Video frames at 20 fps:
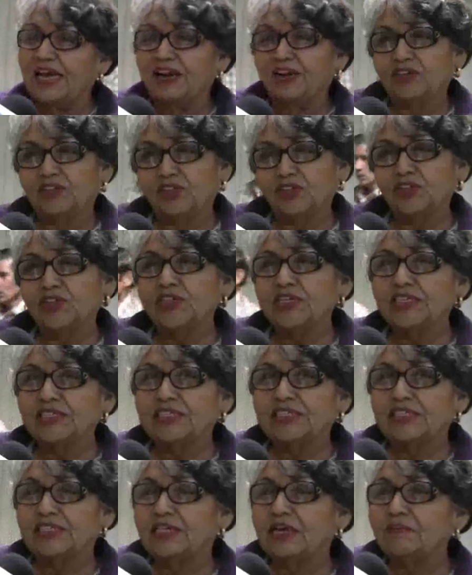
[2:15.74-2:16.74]
Nosotros
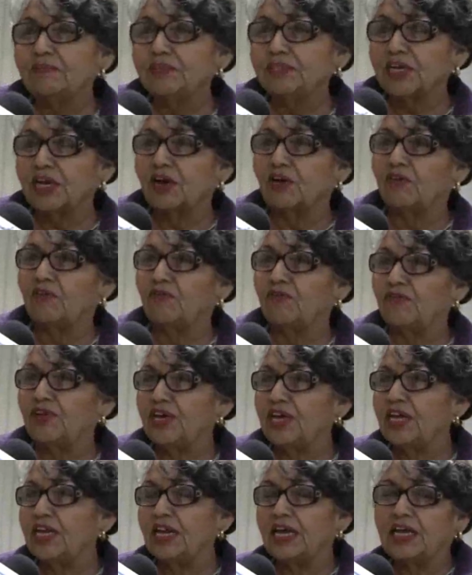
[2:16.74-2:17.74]
necesitamos que
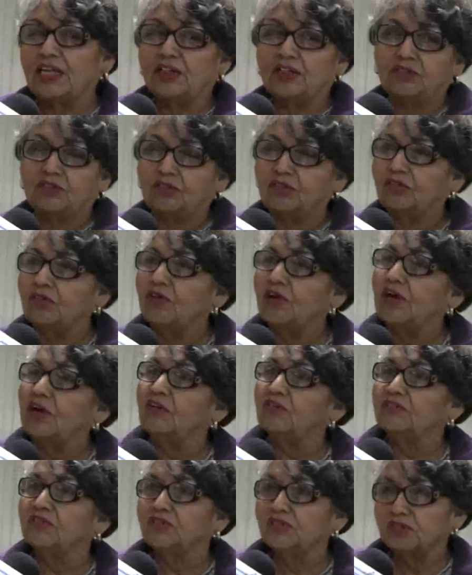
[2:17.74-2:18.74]
confíen en todo lo que
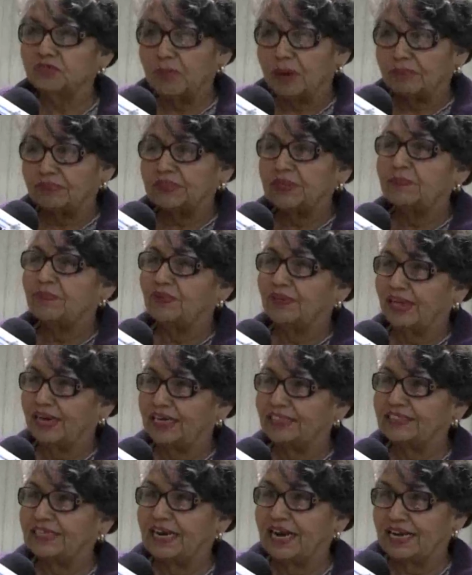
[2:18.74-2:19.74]
nosotros vamos a poder
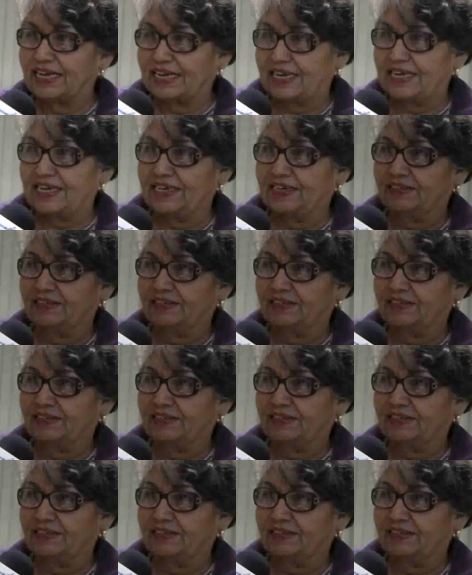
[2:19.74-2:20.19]
hacer aquí.